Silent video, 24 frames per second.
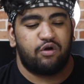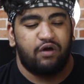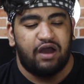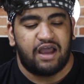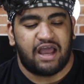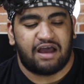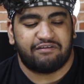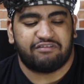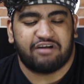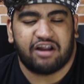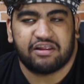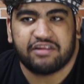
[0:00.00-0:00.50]
नो
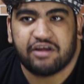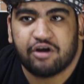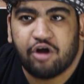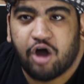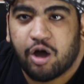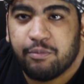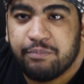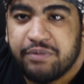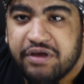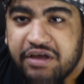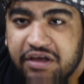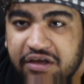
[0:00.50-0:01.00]
आई हैव अनदर
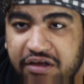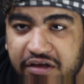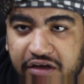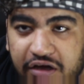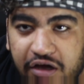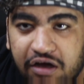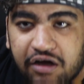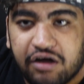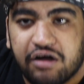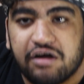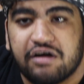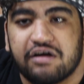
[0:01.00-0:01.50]
हॉबी
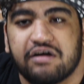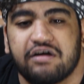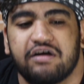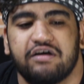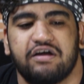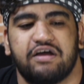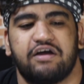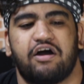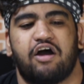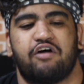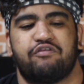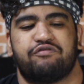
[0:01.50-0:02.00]

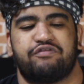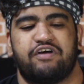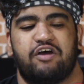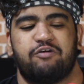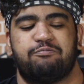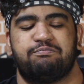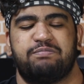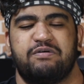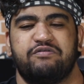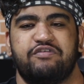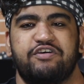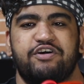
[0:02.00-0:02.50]
ऑफ
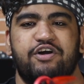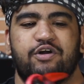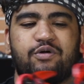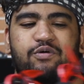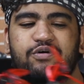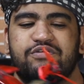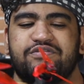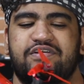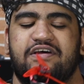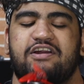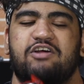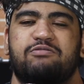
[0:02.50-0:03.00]
एफ पी वी
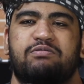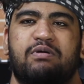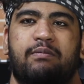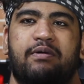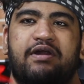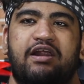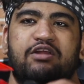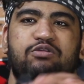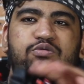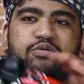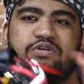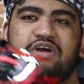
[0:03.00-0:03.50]
ड्रोन्स एंड इसमें मैंने